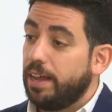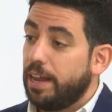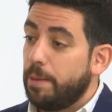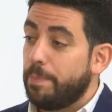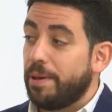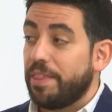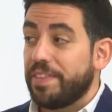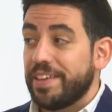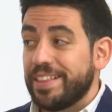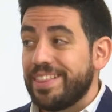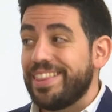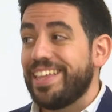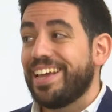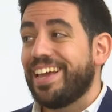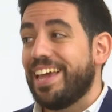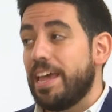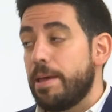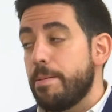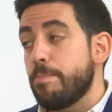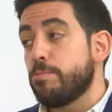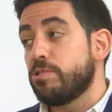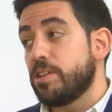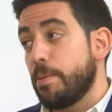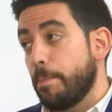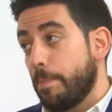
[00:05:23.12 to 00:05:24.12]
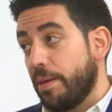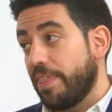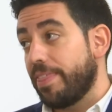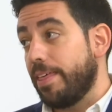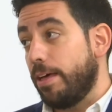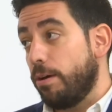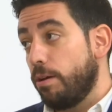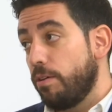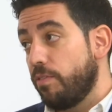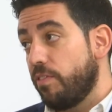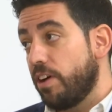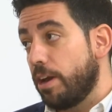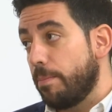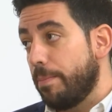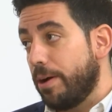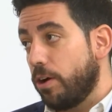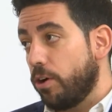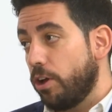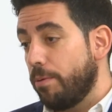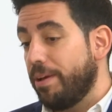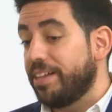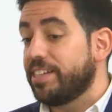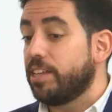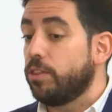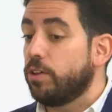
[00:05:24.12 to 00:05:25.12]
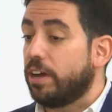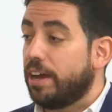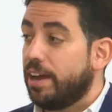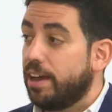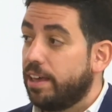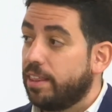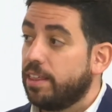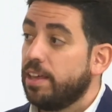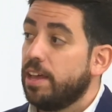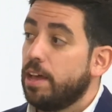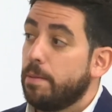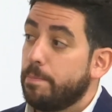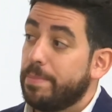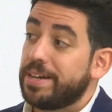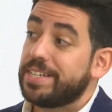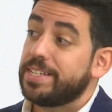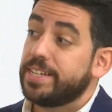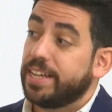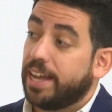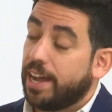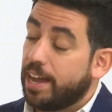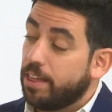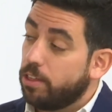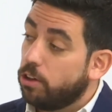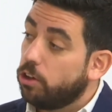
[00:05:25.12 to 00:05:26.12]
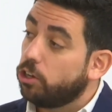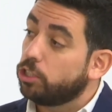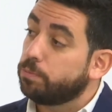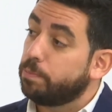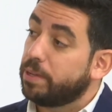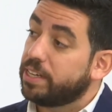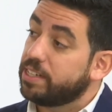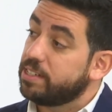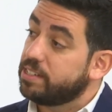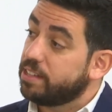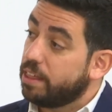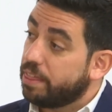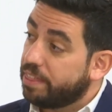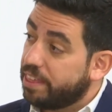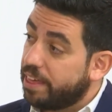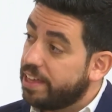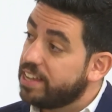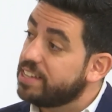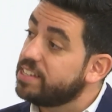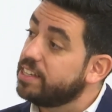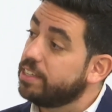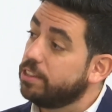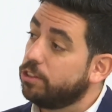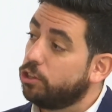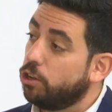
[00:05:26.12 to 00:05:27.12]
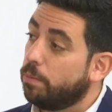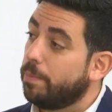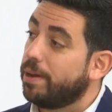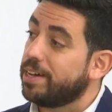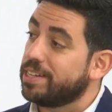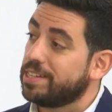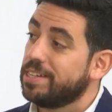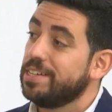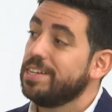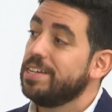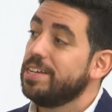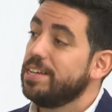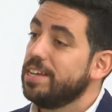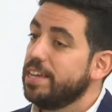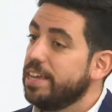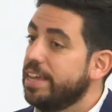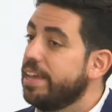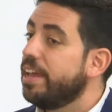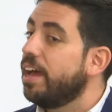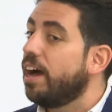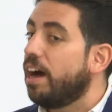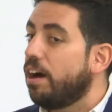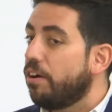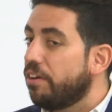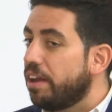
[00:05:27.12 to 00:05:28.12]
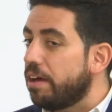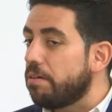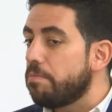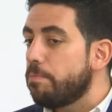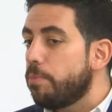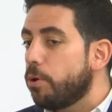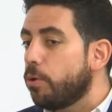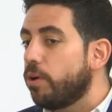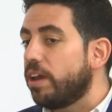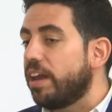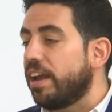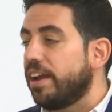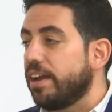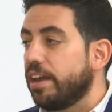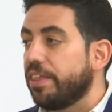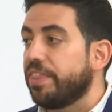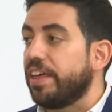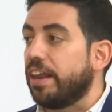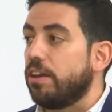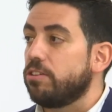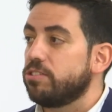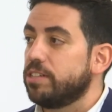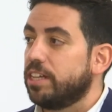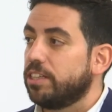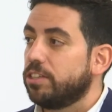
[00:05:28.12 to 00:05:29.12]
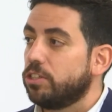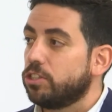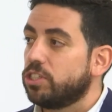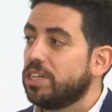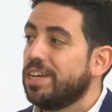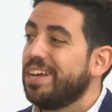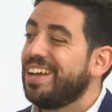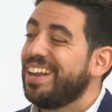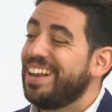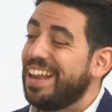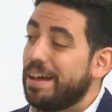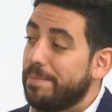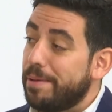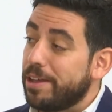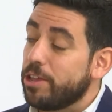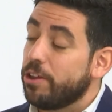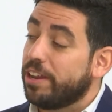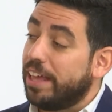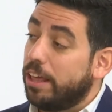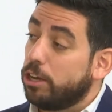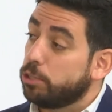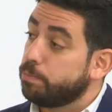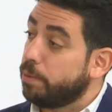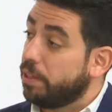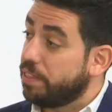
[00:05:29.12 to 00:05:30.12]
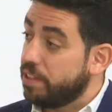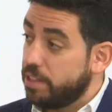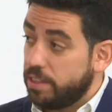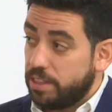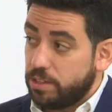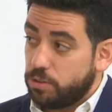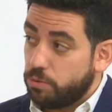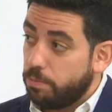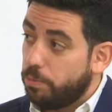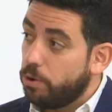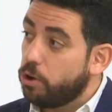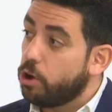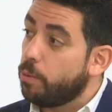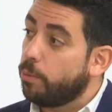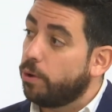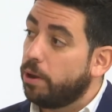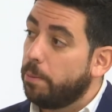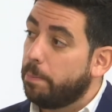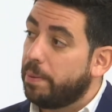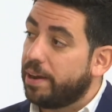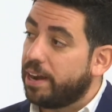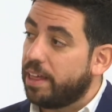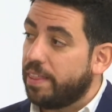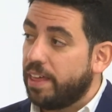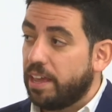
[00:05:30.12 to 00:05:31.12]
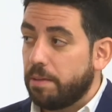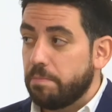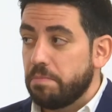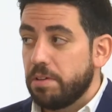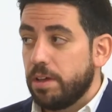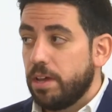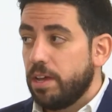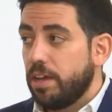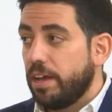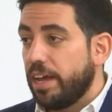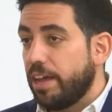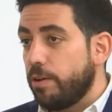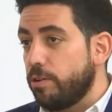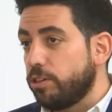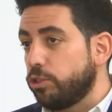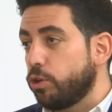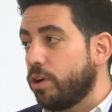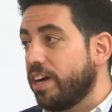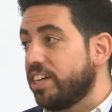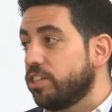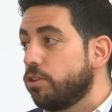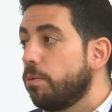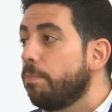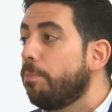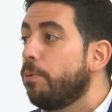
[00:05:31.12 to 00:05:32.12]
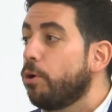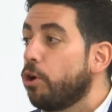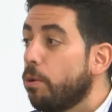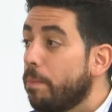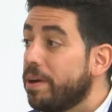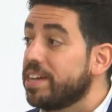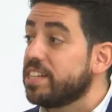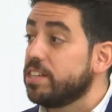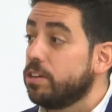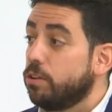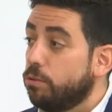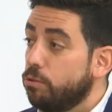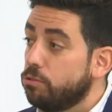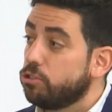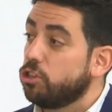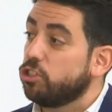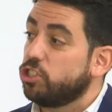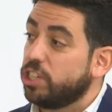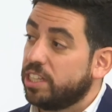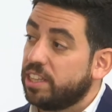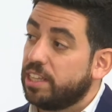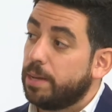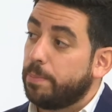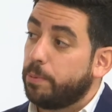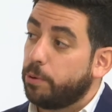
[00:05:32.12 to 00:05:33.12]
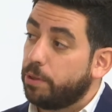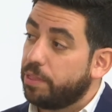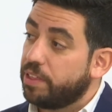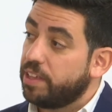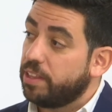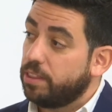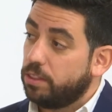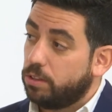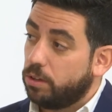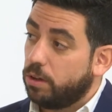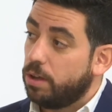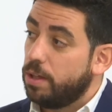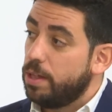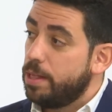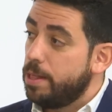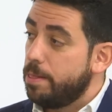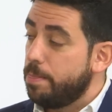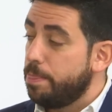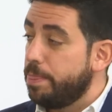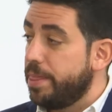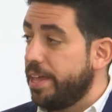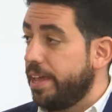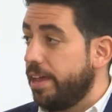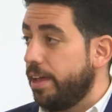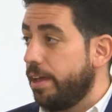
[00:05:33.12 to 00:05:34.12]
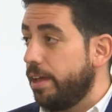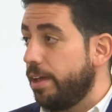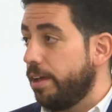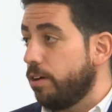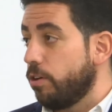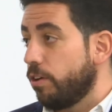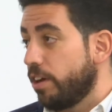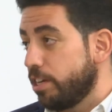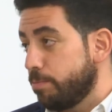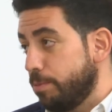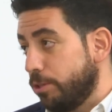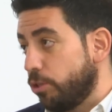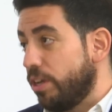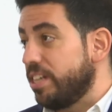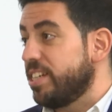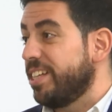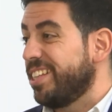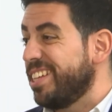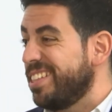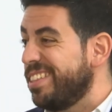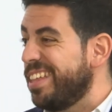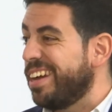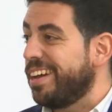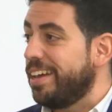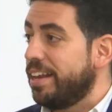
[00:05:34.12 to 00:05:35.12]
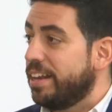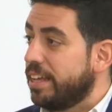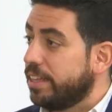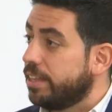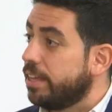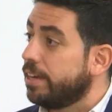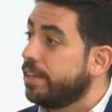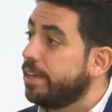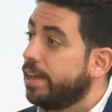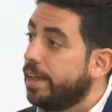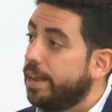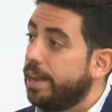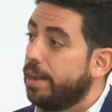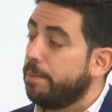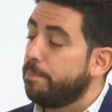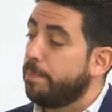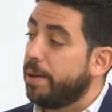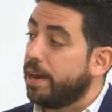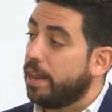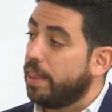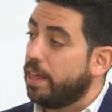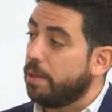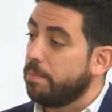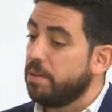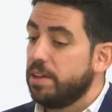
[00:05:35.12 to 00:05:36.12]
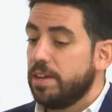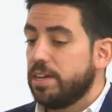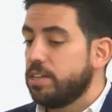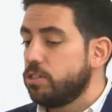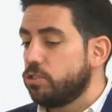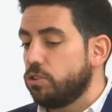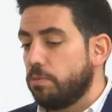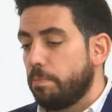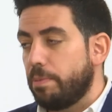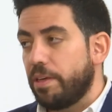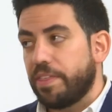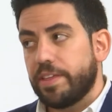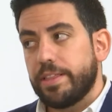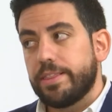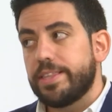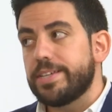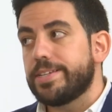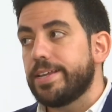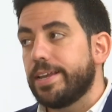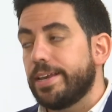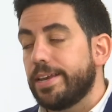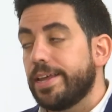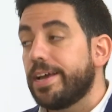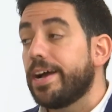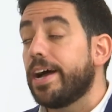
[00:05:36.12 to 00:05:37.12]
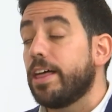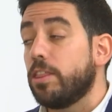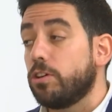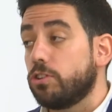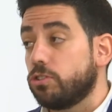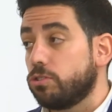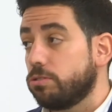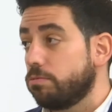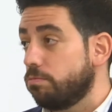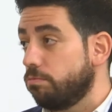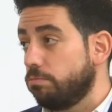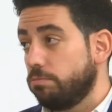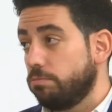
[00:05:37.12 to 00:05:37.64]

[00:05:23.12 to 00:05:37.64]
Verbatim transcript: el paciente que hemos empezado el fármaco iba siendo cada vez más NIJA2, persistencia de síntomas y ahora un poco al analizar los datos, la mayoría de los pacientes, un poco como en el Paradigm, en nuestro caso un poco más incluso, 80% de, con respecto al 70% aquel que tenía el Paradigm, son pacientes en NIJA2.